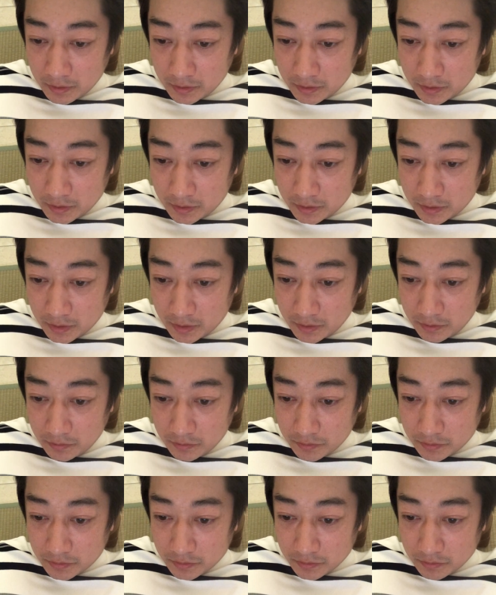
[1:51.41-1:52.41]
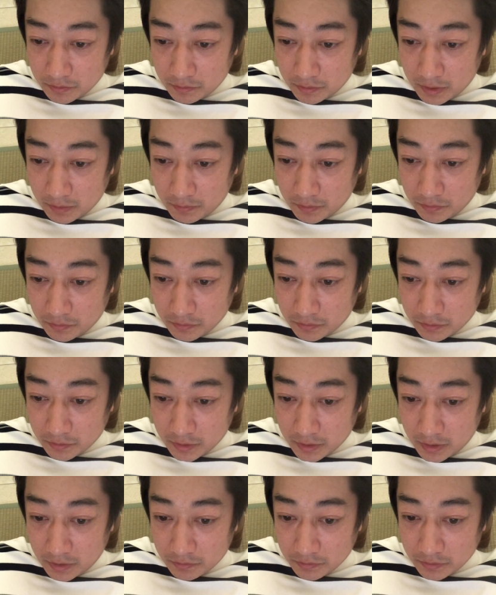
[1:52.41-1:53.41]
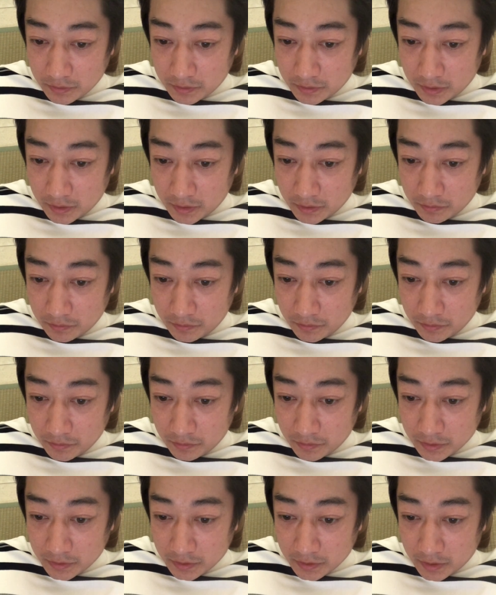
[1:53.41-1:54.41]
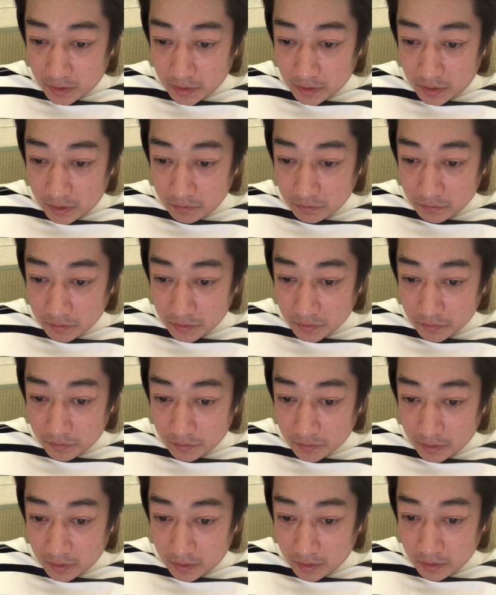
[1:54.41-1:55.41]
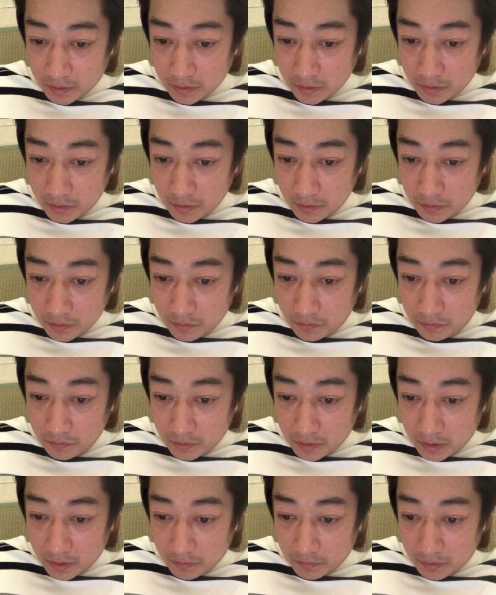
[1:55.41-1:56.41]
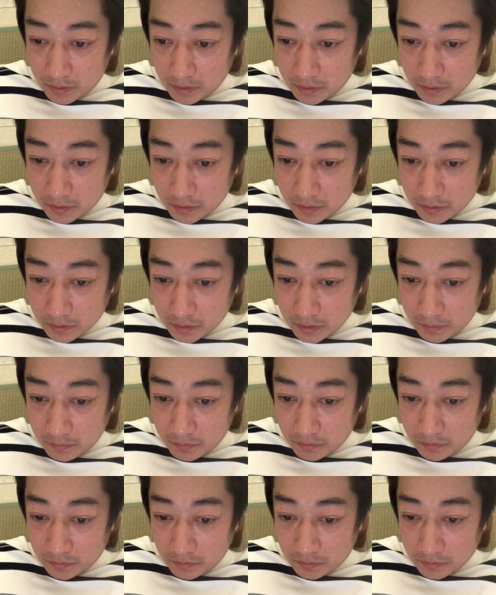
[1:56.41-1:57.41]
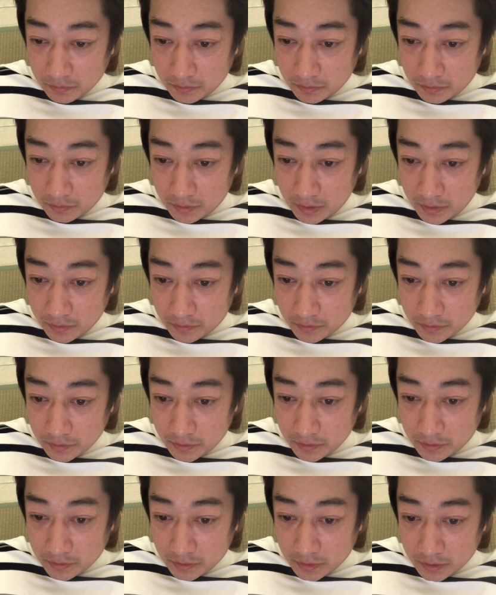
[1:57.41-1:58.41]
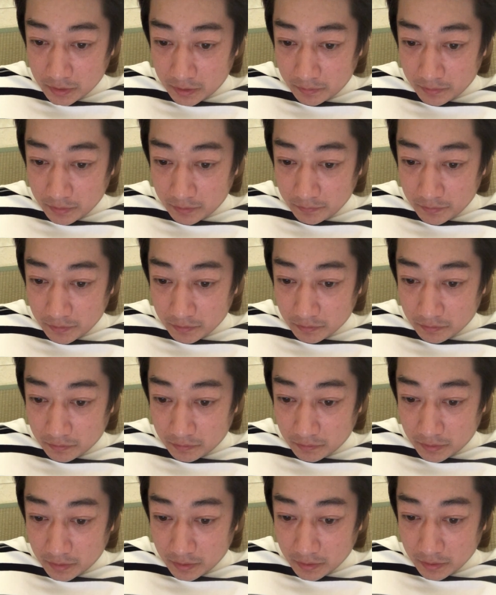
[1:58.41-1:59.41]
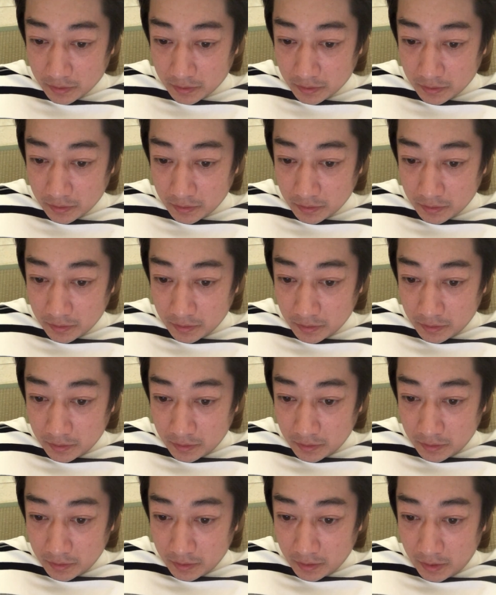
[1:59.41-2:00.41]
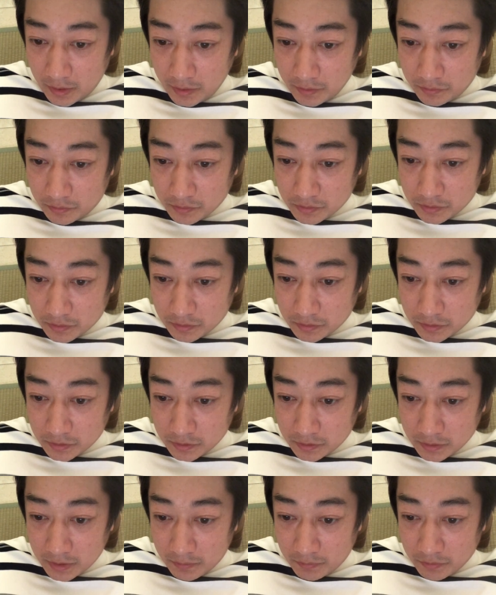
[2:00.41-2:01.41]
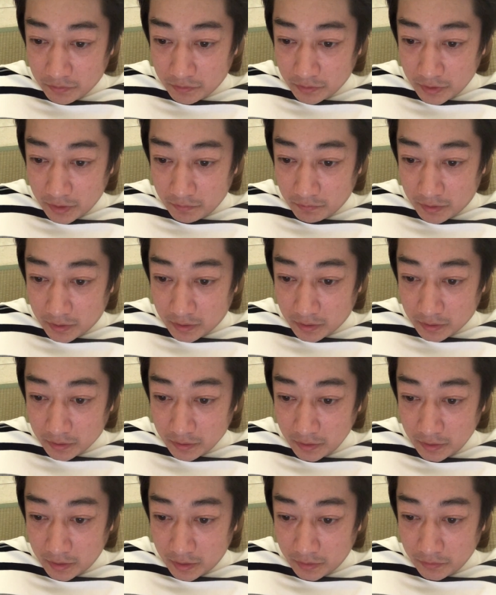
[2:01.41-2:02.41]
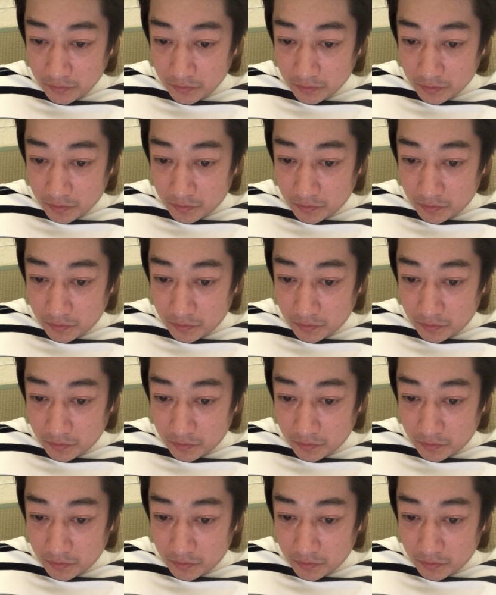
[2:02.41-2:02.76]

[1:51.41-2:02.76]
実際に普通のタバコと比較してどのような違いがあるんでしょうか今回はタバコとアイコスについて調べてみると、はいえ、アイコスと普通のタバコには以下のよう